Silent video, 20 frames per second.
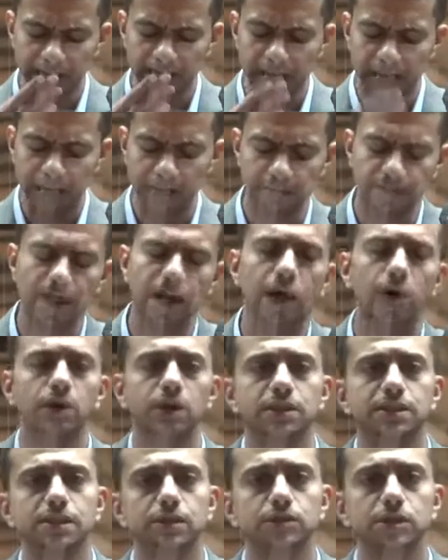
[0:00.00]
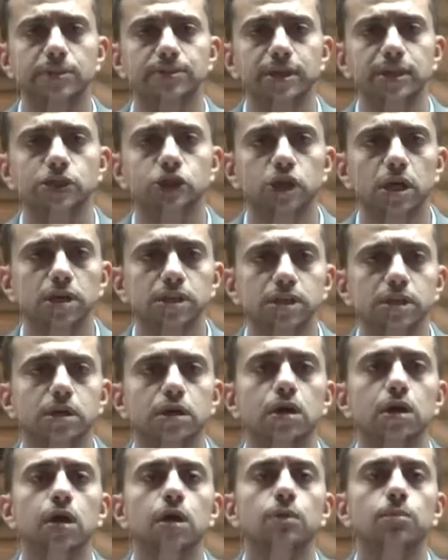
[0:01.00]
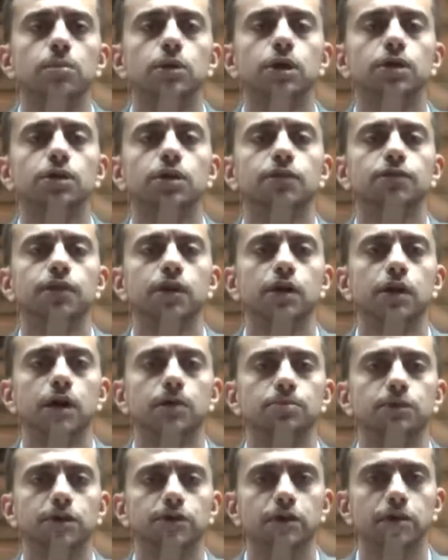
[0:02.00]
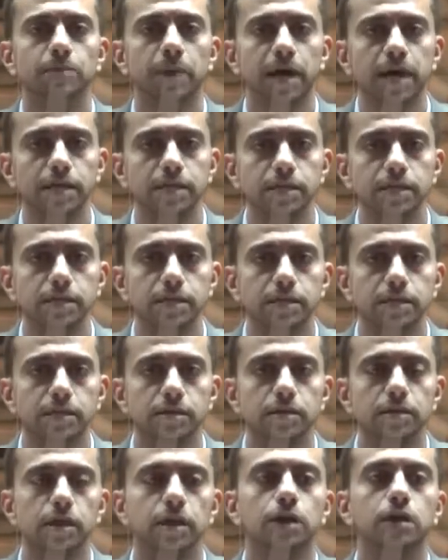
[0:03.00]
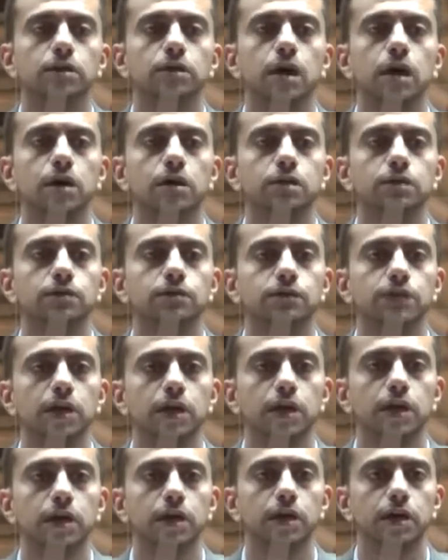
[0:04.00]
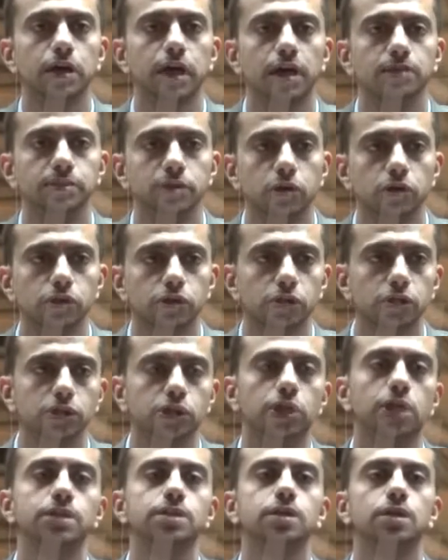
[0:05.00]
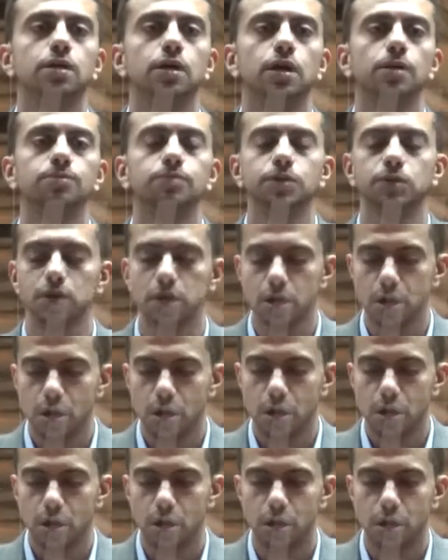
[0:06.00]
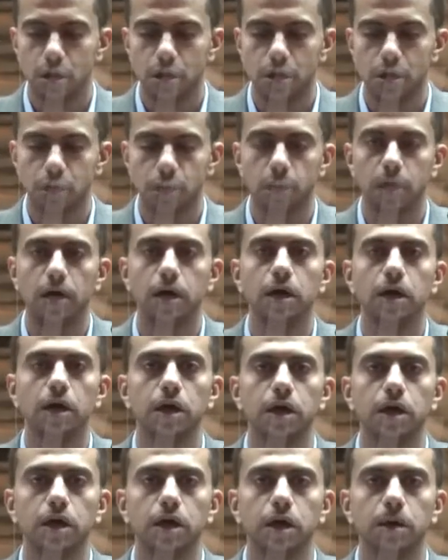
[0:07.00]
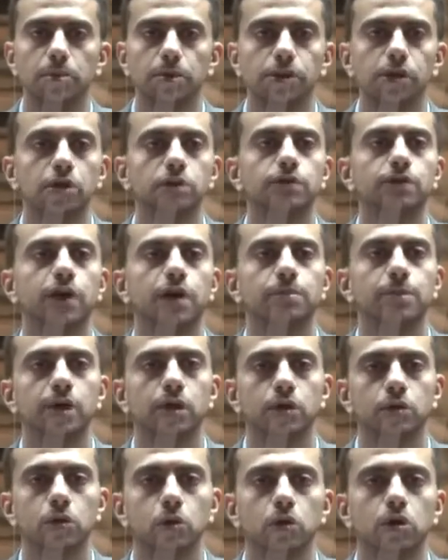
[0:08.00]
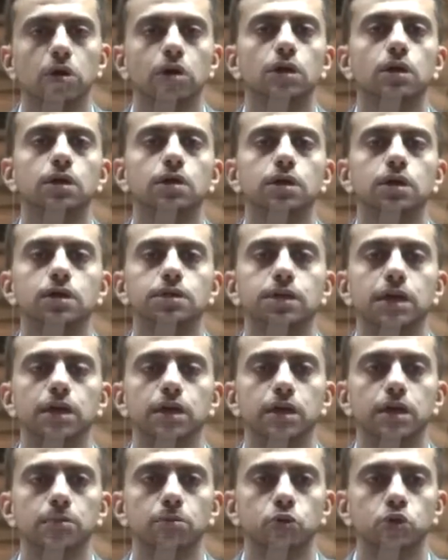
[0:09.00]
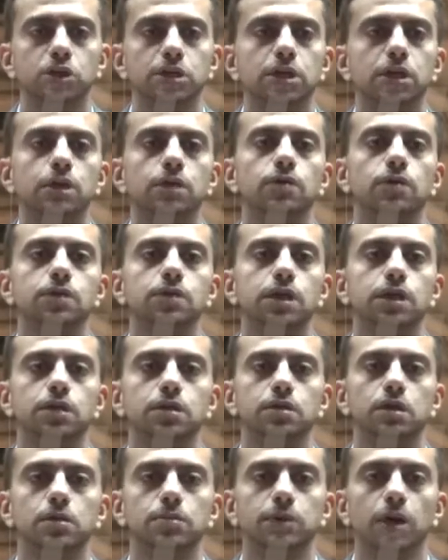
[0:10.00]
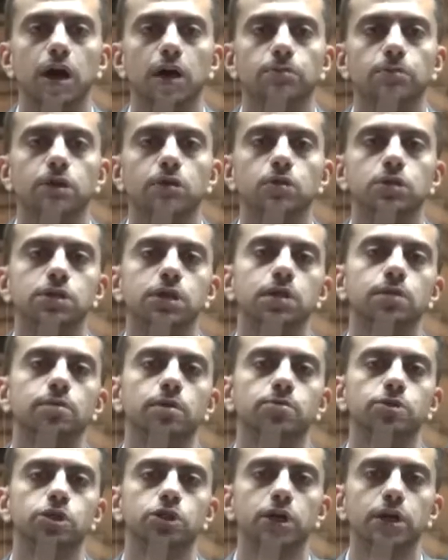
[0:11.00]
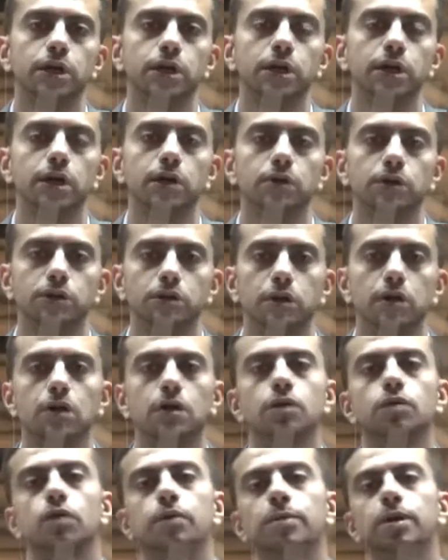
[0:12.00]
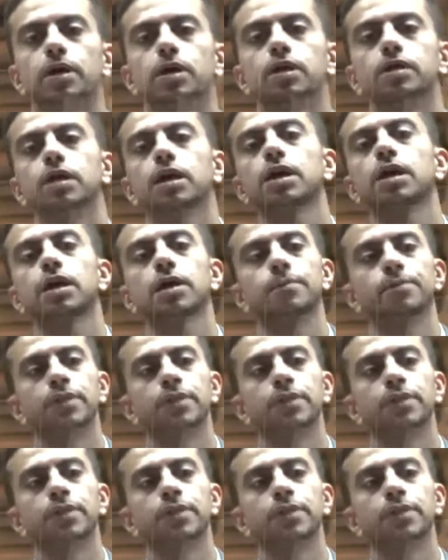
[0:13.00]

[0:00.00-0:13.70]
اللي هي كان فيها حوالي 79 شخص بالاضافه لقبضه في المعادي تعرض فيها 25 شخص للقبض آه، وقبضات في اماكن اخرى زي المسكي وزي الدرب الاحمر وزي باب الشعريه والظاهر وما الى ذلك